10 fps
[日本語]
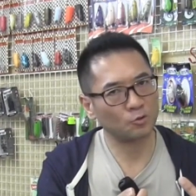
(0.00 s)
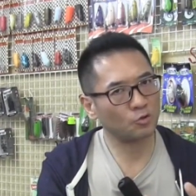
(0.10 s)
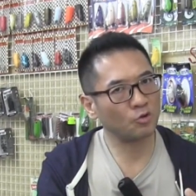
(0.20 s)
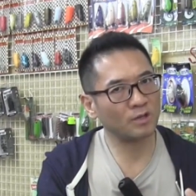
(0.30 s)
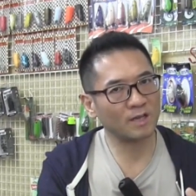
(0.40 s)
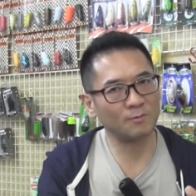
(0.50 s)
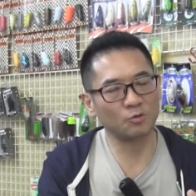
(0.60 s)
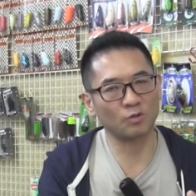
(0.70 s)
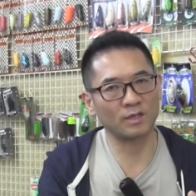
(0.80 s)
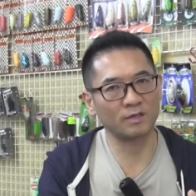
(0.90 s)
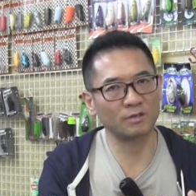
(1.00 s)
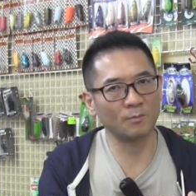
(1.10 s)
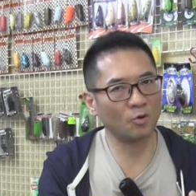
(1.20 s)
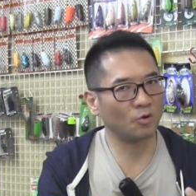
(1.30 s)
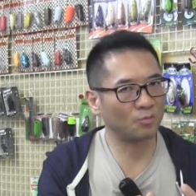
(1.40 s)
そのようなエピソードがなく
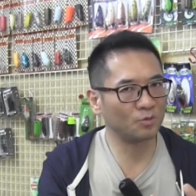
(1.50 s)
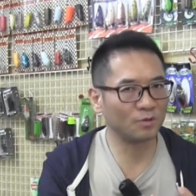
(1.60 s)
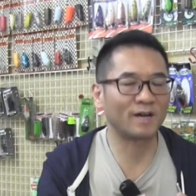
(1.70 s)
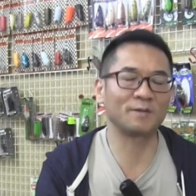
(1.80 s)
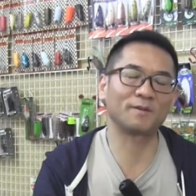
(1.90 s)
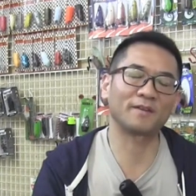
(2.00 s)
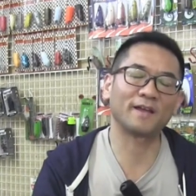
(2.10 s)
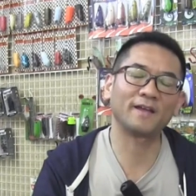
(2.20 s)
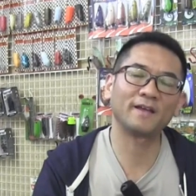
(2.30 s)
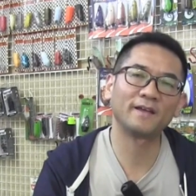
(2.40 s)
ても無理はありません。